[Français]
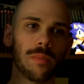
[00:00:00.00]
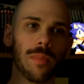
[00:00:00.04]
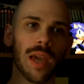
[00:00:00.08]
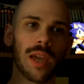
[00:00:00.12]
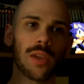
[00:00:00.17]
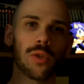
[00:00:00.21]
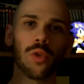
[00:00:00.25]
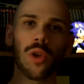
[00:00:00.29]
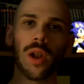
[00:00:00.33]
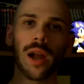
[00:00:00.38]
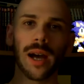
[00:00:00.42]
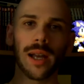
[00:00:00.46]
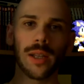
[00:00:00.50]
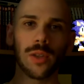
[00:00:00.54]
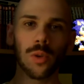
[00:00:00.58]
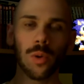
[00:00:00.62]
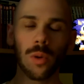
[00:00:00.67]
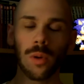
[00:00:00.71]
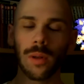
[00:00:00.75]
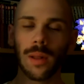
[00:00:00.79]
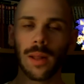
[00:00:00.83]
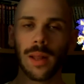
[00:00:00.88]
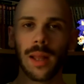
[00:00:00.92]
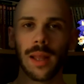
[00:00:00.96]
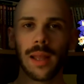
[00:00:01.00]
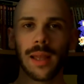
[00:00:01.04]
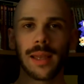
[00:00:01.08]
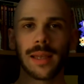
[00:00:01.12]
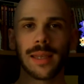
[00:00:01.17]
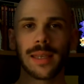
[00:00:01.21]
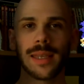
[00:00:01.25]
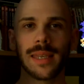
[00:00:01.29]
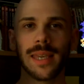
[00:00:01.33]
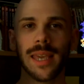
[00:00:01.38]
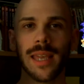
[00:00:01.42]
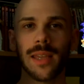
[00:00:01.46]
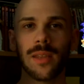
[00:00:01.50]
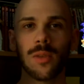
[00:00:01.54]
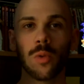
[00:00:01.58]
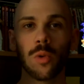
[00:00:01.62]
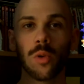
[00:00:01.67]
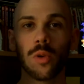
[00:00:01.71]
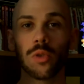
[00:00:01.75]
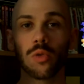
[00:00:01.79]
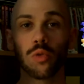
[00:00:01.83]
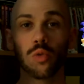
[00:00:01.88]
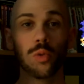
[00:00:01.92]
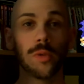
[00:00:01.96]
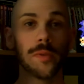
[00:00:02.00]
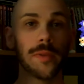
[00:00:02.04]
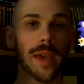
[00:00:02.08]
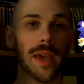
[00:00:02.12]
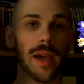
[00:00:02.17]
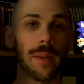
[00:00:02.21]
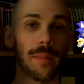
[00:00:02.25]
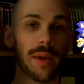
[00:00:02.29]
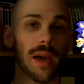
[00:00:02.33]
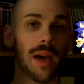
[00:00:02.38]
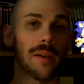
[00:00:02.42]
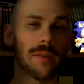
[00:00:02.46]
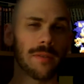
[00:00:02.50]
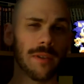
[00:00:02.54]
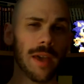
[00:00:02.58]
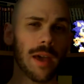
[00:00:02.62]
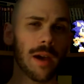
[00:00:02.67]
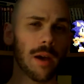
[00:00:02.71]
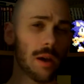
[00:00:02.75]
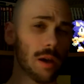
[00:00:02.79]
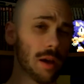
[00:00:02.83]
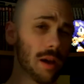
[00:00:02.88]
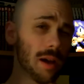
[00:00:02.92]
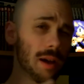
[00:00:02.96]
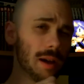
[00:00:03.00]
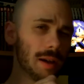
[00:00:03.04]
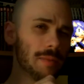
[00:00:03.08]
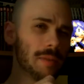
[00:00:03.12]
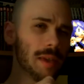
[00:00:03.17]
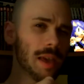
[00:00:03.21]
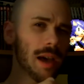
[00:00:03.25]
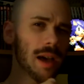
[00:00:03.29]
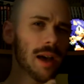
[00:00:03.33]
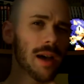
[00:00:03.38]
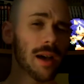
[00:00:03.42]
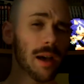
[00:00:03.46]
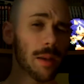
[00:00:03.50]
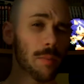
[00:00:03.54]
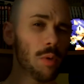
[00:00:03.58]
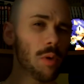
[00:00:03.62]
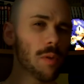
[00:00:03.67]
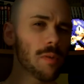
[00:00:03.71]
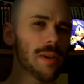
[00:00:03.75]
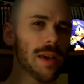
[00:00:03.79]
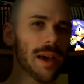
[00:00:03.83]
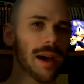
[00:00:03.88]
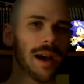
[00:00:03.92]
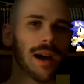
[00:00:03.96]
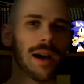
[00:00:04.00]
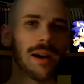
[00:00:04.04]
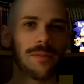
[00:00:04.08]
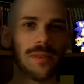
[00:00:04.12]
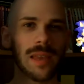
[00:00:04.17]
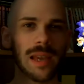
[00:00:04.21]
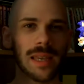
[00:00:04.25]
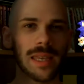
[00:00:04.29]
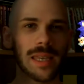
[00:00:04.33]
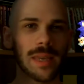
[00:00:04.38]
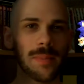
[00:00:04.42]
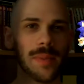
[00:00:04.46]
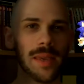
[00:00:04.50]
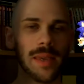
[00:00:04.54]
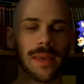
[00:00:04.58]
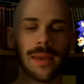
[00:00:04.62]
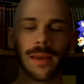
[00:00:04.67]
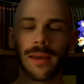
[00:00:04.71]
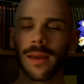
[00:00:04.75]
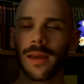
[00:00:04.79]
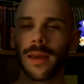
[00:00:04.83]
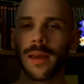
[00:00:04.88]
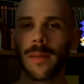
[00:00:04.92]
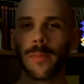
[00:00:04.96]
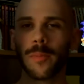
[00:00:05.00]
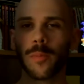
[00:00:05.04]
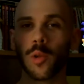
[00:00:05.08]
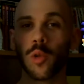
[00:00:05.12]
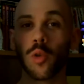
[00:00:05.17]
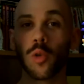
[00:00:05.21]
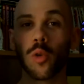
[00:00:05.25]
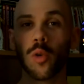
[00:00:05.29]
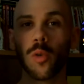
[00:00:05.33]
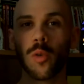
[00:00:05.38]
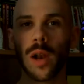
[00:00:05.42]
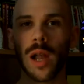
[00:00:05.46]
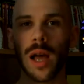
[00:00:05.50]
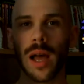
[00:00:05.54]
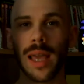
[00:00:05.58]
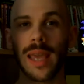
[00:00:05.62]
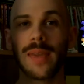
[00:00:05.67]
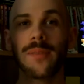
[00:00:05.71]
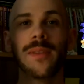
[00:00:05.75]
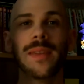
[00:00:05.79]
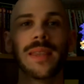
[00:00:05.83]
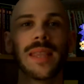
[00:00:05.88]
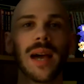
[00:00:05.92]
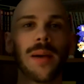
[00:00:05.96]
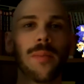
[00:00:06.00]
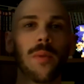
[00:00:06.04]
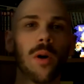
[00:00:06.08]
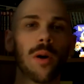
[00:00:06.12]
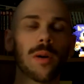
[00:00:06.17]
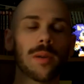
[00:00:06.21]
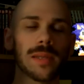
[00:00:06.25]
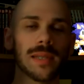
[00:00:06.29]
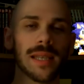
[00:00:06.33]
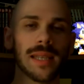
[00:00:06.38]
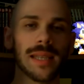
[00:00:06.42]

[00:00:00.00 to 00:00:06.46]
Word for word: mec de la radio, qui est donc tout vert, mais un vert, euh, un vert, un bon vert, un vert qui pique. Donc, du coup, voilà, évidemment,